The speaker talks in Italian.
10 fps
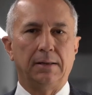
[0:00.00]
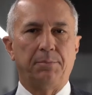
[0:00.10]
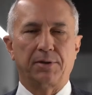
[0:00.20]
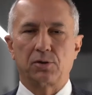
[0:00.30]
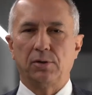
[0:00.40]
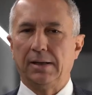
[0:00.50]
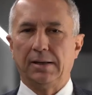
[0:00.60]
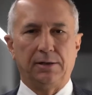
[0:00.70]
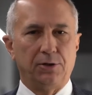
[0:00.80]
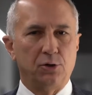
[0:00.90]

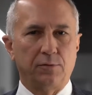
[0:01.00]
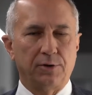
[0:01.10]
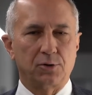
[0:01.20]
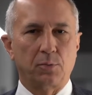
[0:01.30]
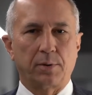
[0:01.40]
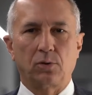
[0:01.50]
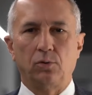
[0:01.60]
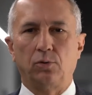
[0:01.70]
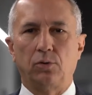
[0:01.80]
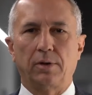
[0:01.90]
personale, di giovani
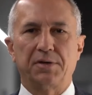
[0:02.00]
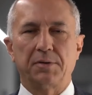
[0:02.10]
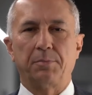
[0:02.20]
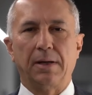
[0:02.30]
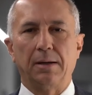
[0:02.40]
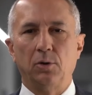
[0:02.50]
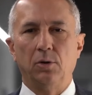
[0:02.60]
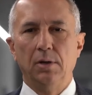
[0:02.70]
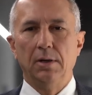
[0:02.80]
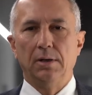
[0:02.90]
soprattutto,
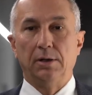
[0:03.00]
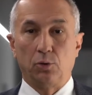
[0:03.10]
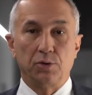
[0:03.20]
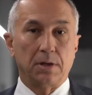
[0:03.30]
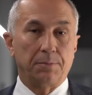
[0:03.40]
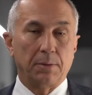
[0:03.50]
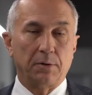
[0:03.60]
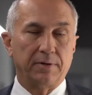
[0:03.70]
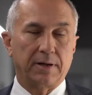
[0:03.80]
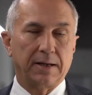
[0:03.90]
sappiamo, di cui sappiamo
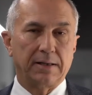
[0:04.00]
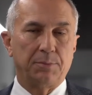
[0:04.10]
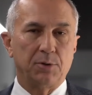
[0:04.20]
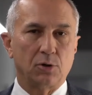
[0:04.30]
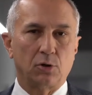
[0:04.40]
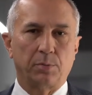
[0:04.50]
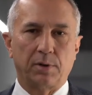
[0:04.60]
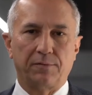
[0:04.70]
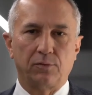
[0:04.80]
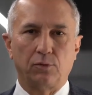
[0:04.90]
avere grande bisogno
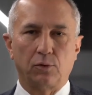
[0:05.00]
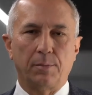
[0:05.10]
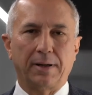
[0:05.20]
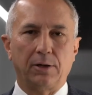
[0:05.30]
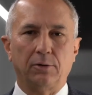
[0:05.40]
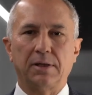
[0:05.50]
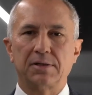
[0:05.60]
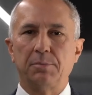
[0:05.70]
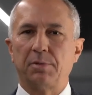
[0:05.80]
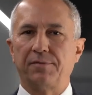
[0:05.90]
per il futuro ma che non è
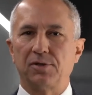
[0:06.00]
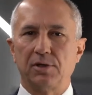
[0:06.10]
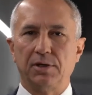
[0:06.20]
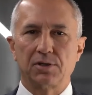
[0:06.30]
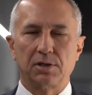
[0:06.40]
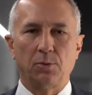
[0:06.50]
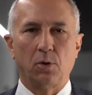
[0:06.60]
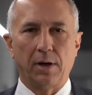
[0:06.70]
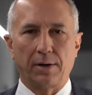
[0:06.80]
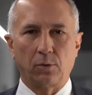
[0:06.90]
sempre
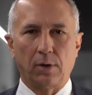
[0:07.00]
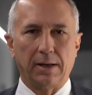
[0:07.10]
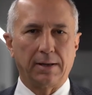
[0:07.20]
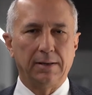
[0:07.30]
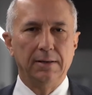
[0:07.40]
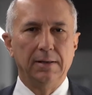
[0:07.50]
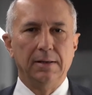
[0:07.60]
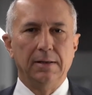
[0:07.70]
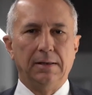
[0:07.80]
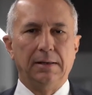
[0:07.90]
facilissimo
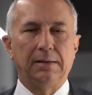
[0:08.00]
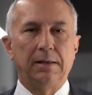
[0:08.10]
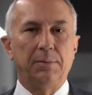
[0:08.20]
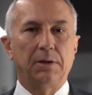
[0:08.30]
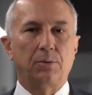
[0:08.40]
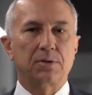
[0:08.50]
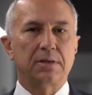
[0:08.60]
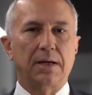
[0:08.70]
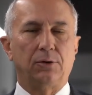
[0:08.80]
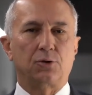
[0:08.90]
arruolare. I temi di
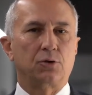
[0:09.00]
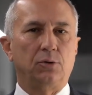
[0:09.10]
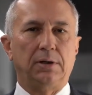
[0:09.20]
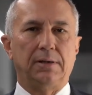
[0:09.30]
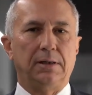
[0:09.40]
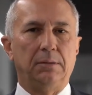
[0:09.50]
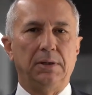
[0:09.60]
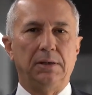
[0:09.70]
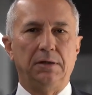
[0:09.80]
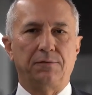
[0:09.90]
quest'anno sono i
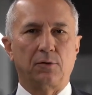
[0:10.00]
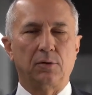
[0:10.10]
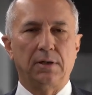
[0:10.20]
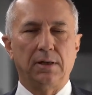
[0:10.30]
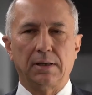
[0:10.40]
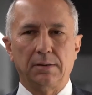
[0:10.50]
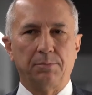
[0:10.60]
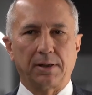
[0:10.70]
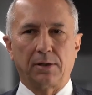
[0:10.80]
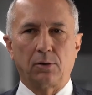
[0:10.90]
temi di frontiera, in
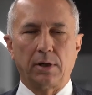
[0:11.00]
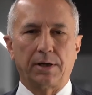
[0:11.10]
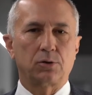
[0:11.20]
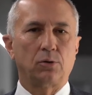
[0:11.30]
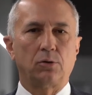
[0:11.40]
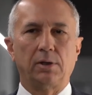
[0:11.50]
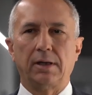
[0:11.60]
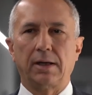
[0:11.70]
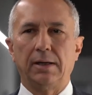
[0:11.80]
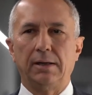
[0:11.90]
particolare
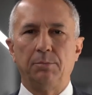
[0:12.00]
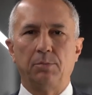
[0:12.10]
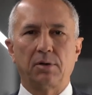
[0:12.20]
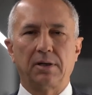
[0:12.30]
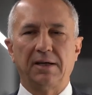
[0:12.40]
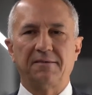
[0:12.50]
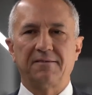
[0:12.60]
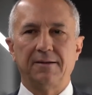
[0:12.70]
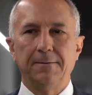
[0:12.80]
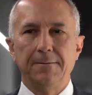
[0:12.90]
sottolineerei l'importanza